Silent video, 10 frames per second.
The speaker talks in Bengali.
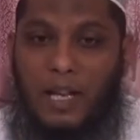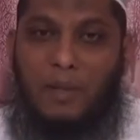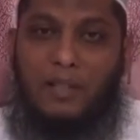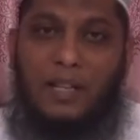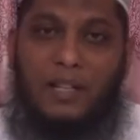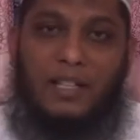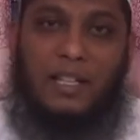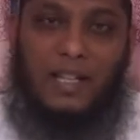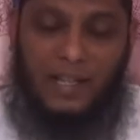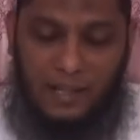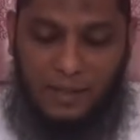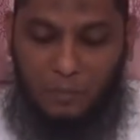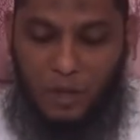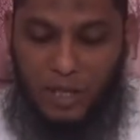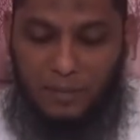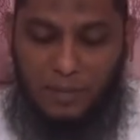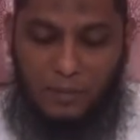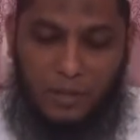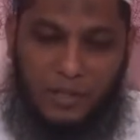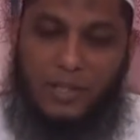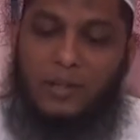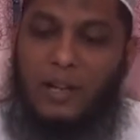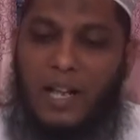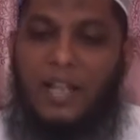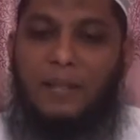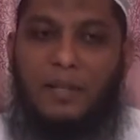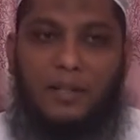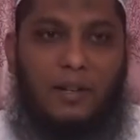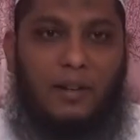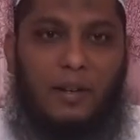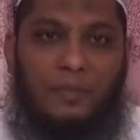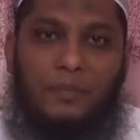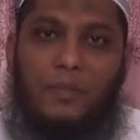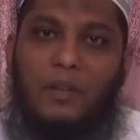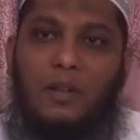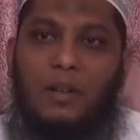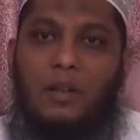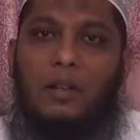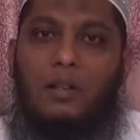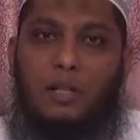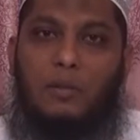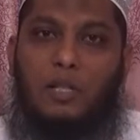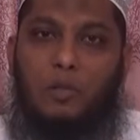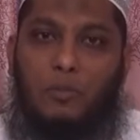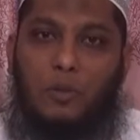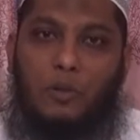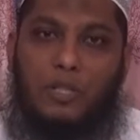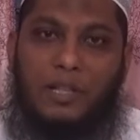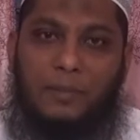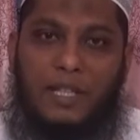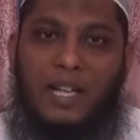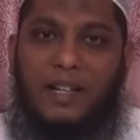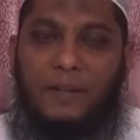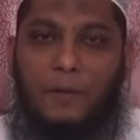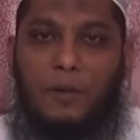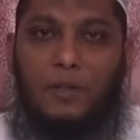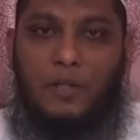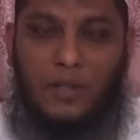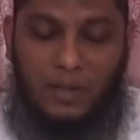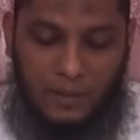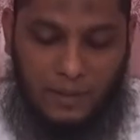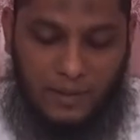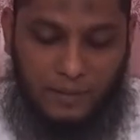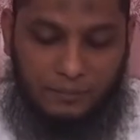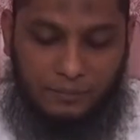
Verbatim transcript: ইমানদারদেরকে আল্লাহ রাবুল আলমিন বলেছেন হে ইমানদাররা তোমাদের উপর রোজার বিধানকে ফরজ করা হয়েছে